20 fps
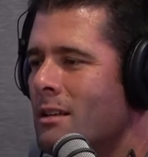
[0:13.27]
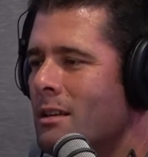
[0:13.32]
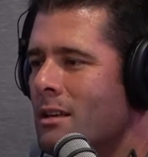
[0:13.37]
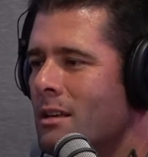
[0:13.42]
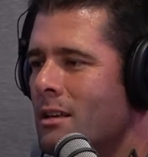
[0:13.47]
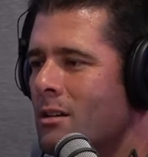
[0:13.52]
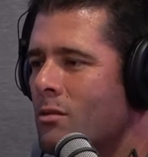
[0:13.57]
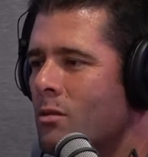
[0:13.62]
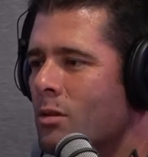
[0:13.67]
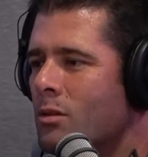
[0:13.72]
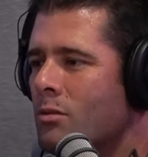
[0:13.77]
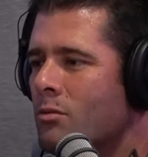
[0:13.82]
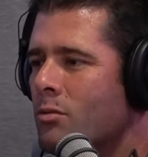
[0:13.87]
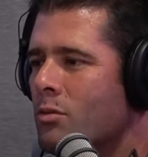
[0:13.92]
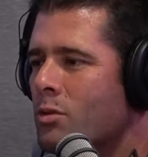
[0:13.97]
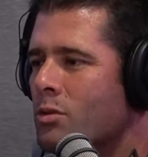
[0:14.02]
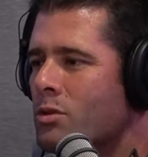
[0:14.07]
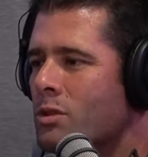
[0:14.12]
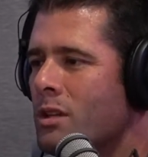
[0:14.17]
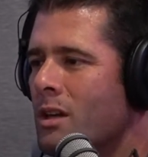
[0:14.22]
e quando
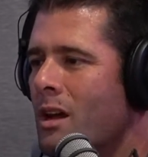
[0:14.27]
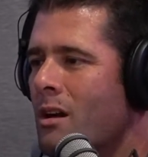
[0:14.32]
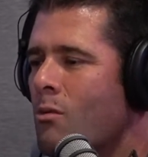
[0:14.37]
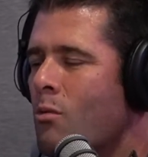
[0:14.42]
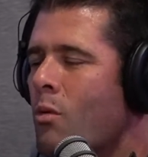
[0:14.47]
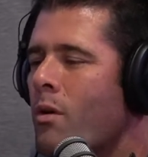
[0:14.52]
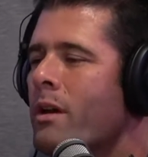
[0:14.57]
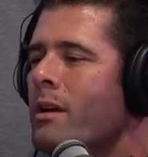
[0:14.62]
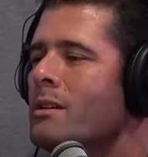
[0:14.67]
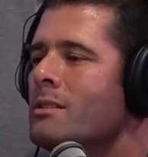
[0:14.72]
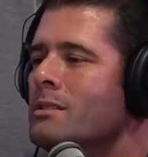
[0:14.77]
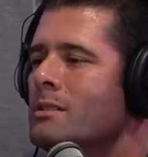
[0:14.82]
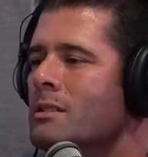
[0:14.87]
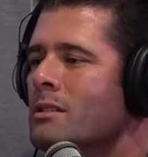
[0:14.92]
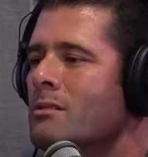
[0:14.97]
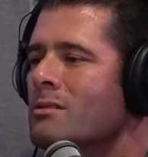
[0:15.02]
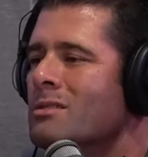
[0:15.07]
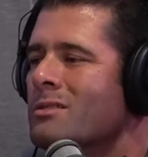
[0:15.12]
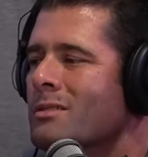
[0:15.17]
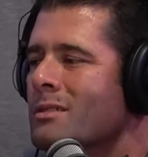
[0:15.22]
você a
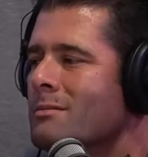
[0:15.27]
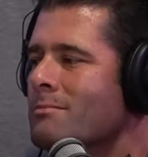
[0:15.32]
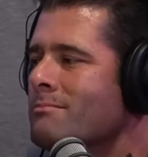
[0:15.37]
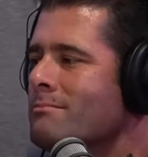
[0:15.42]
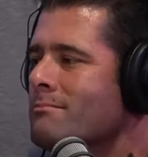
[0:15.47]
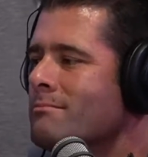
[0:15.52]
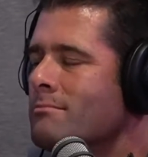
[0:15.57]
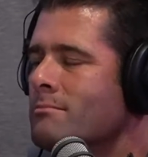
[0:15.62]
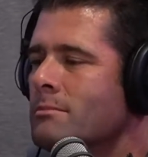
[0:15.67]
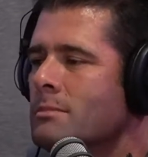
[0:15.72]
conheceu, você falou: hum,